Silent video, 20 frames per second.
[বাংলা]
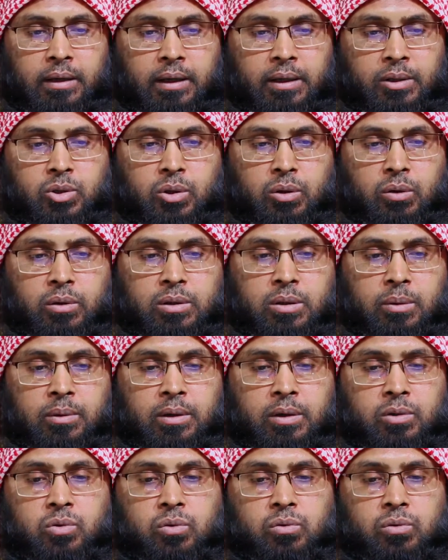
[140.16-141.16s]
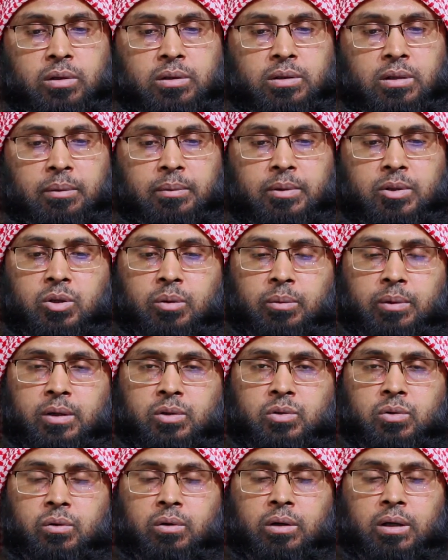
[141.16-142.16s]
এই জন্য যেমন রসুল সাল্লাহ সাল্লামের সময়
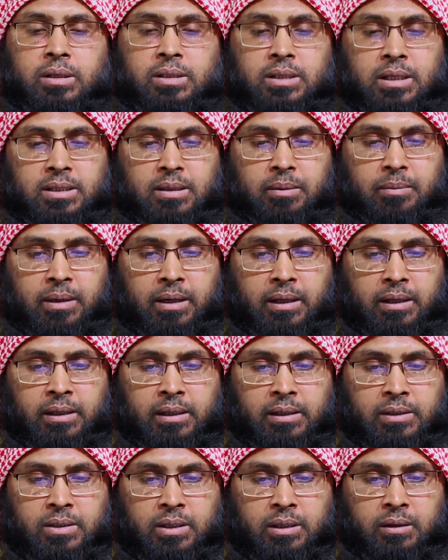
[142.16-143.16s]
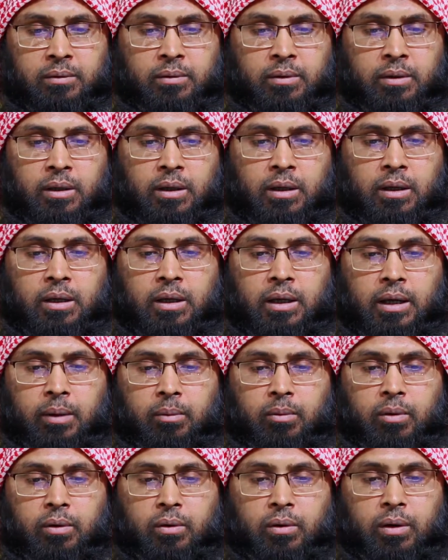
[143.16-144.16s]
রসুল্লাহর চাচা মারা গিয়েছেন
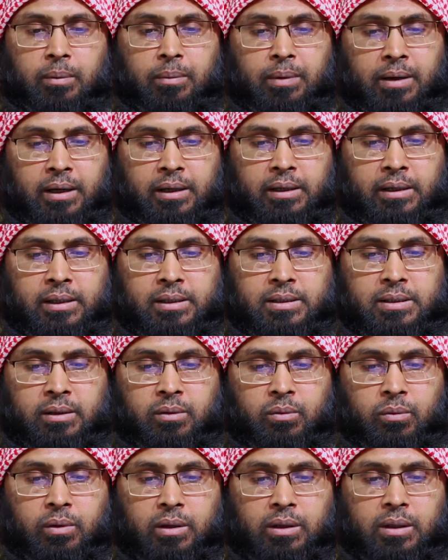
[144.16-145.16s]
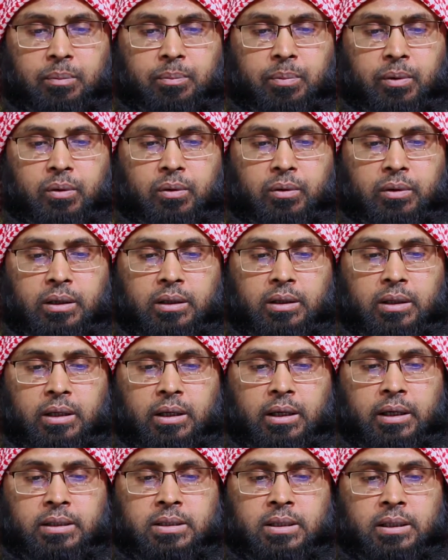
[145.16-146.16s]
এবং অন্যরা মারা গিয়েছেন ওনাদের পক্ষ থেকে
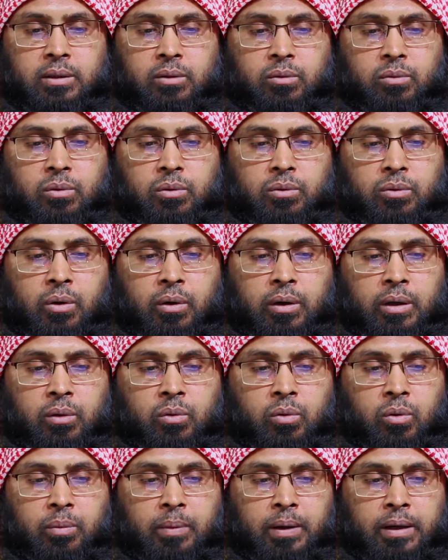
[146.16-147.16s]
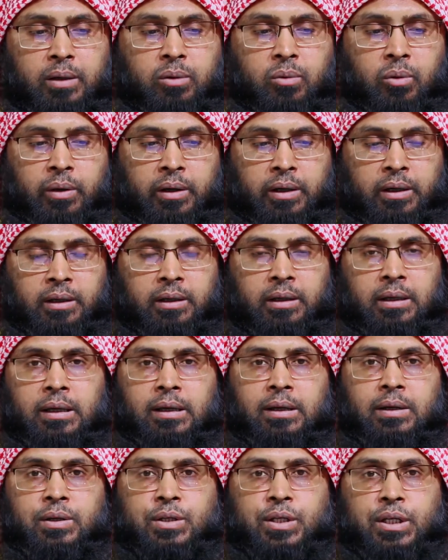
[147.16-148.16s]
তিনি এই জাতীয় কোনো ধরনের কোরবানি করেনি
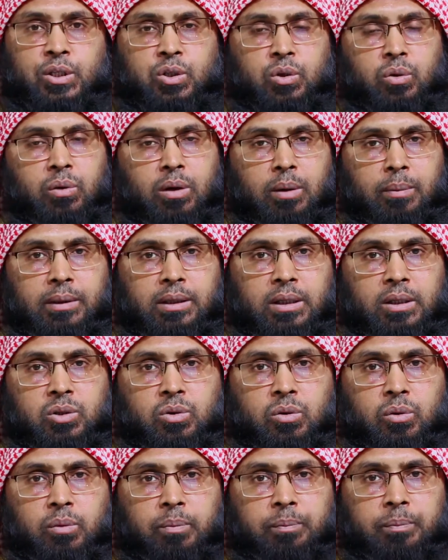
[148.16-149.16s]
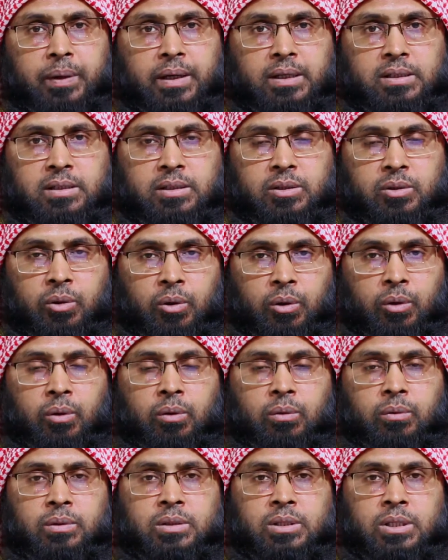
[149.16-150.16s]
সেই জন্য আমাদের জন্য বেস্ট
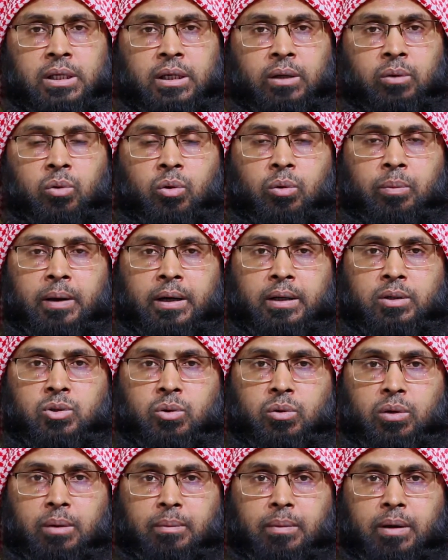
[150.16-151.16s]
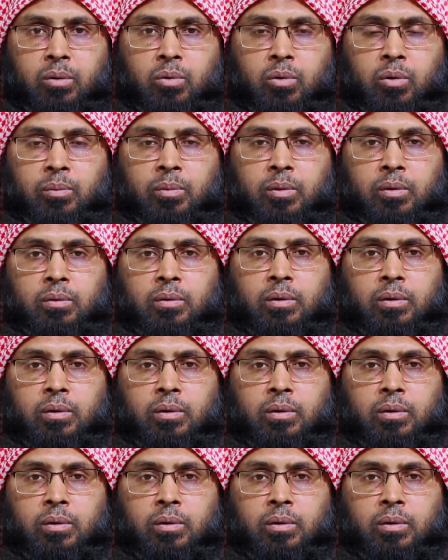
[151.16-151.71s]
হলো যে কোরবানি যখন আমরা করব